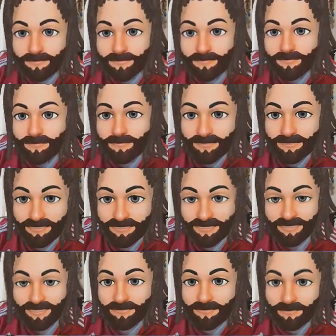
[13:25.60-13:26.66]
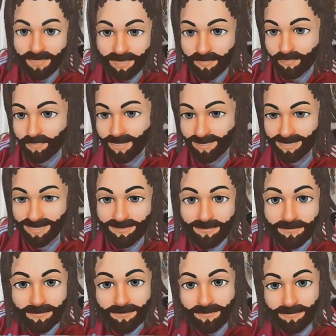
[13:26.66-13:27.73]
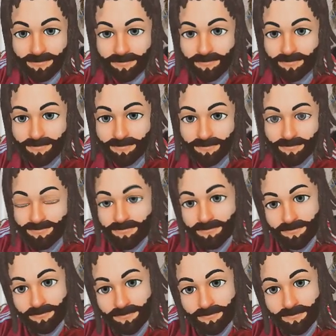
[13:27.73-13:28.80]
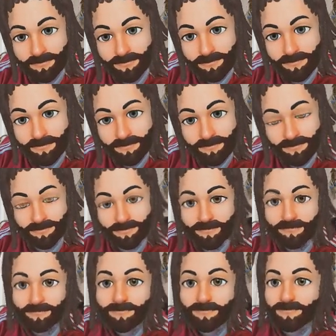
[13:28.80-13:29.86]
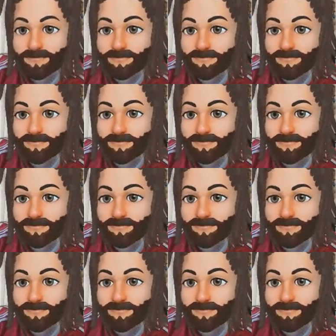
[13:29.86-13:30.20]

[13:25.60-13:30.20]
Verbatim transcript: El primero lo ganó Ana Miramón por decisión unánime.